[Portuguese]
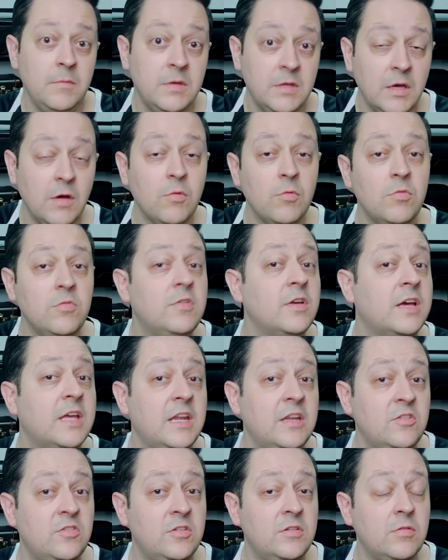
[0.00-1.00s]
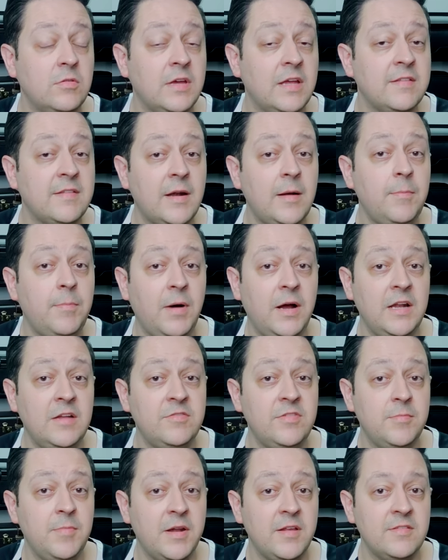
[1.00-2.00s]
que alguns acreditam que atrapalha a
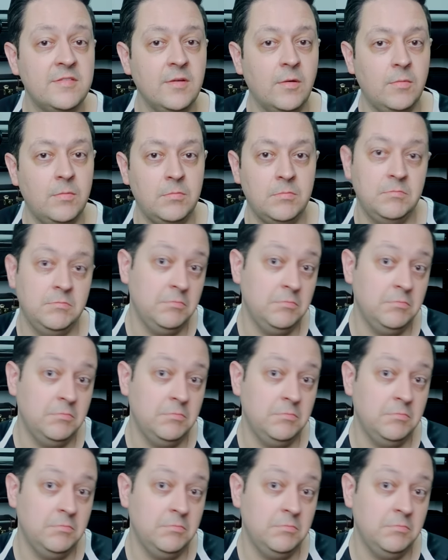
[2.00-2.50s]
vibração.